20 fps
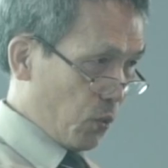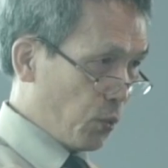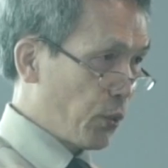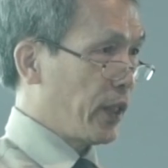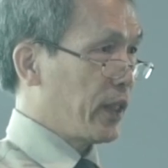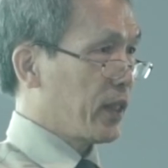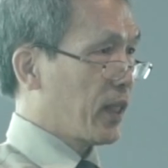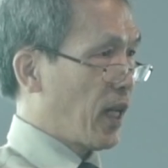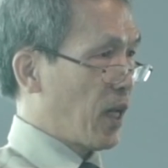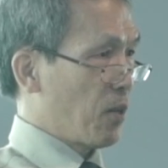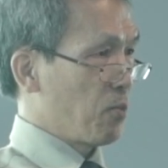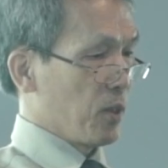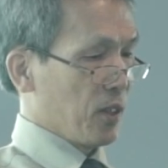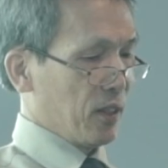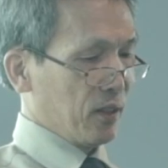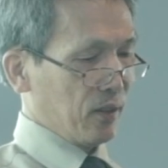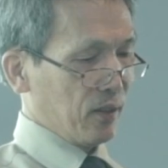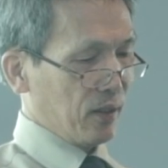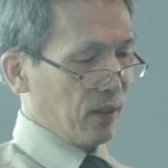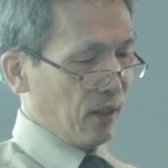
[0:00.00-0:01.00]
为他
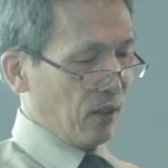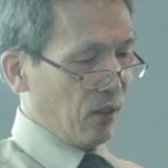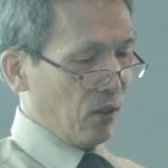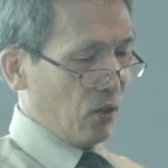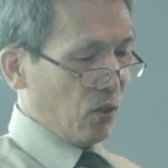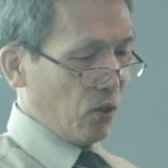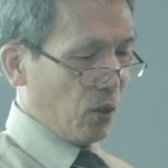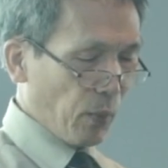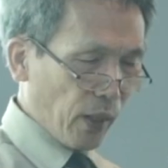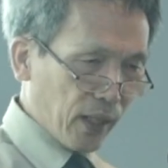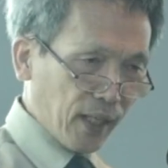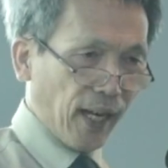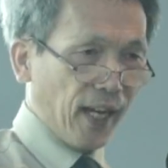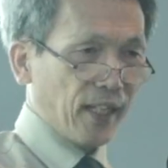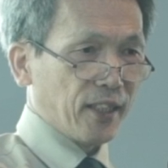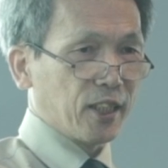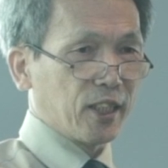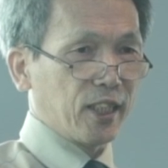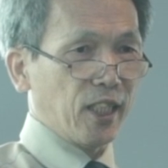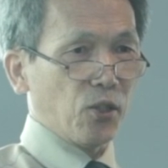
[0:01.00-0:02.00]
们，我们
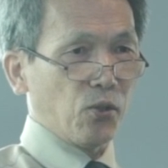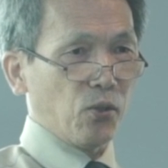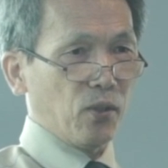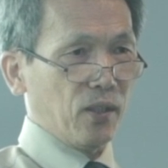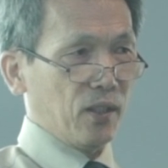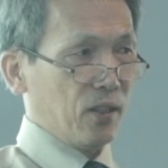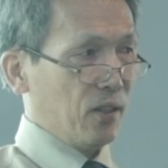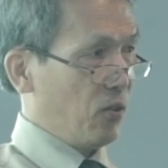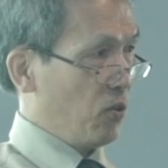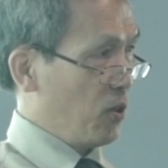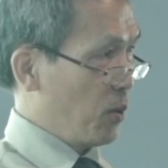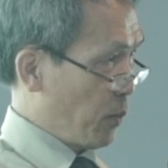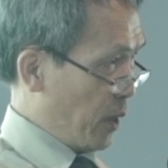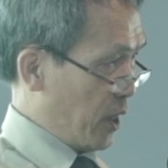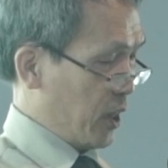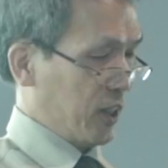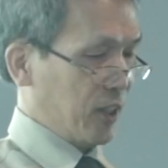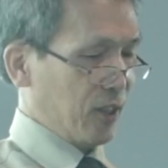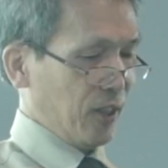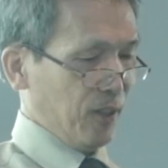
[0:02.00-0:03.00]
感谢我们
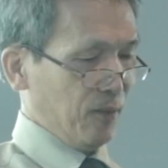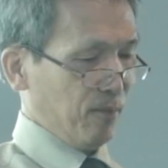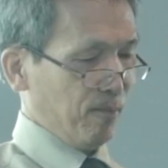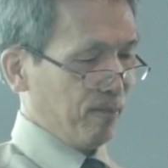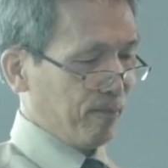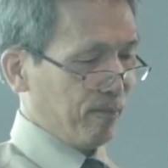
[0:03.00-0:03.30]
的神。